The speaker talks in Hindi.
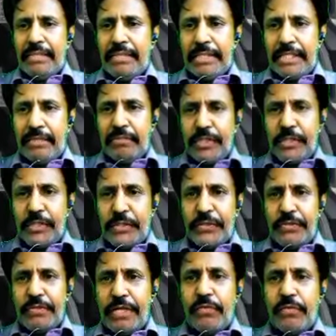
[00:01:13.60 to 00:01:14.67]
कि ये पी
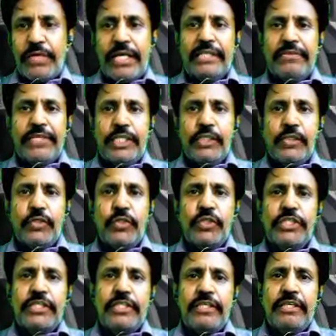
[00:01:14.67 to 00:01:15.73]
एफ डी है प्राइमरी
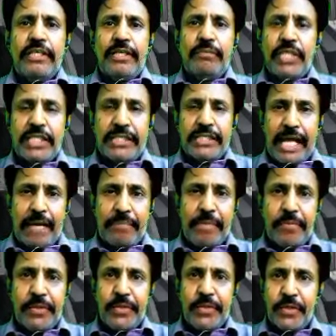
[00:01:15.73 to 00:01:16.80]
फ्लाइट डिस्प्ले इसमें
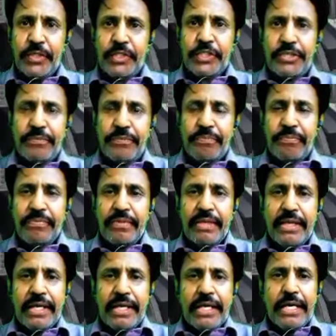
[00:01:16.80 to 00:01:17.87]
मैं आपको बता दूँ
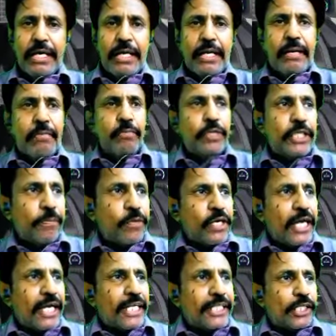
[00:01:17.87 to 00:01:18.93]
ये ब्लू जो
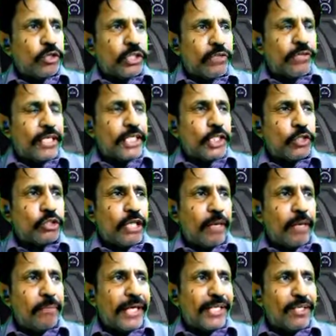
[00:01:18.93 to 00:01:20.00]
आपको दिख रहा है और ये ब्राउन
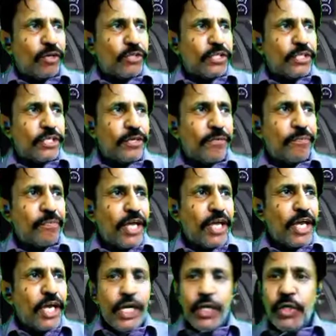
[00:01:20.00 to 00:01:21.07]
पार्ट दिख रहा है ये
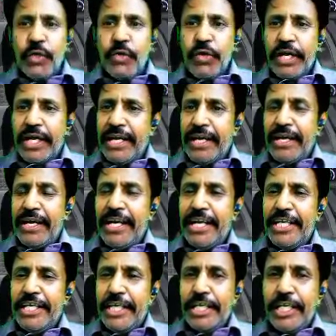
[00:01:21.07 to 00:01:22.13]
आपको बताता है कि
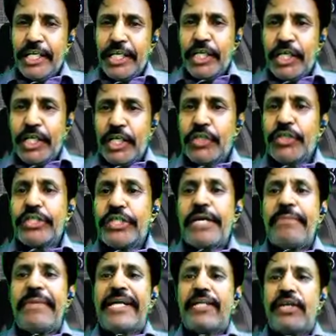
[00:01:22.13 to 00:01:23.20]
आपका जो
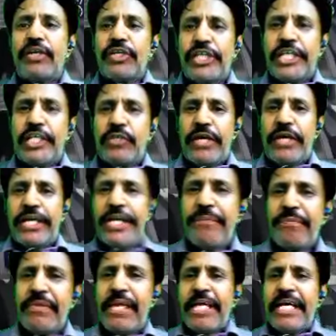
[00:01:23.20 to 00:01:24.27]
नोज पॉइंट है
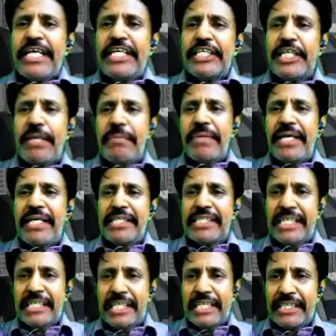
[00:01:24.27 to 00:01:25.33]
आपका प्लेन
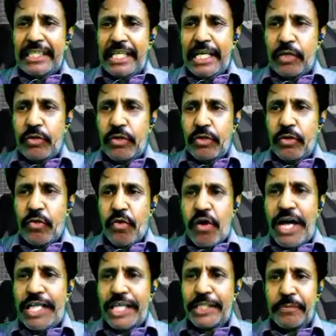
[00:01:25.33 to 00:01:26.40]
ज़मीन से लेवल पर
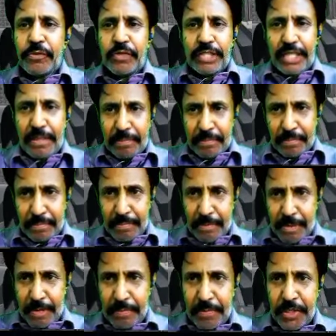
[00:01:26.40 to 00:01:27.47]
है या फिर उसकी नोज
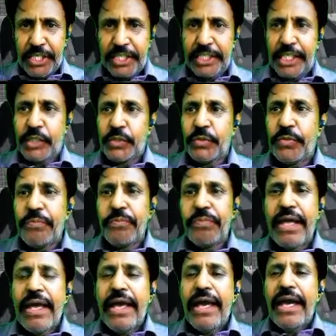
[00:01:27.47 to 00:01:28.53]
नीचे जा रही है या फिर ऊपर जा
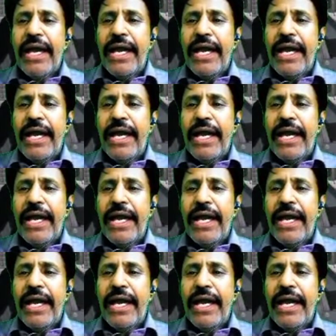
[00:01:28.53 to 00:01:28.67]
रही है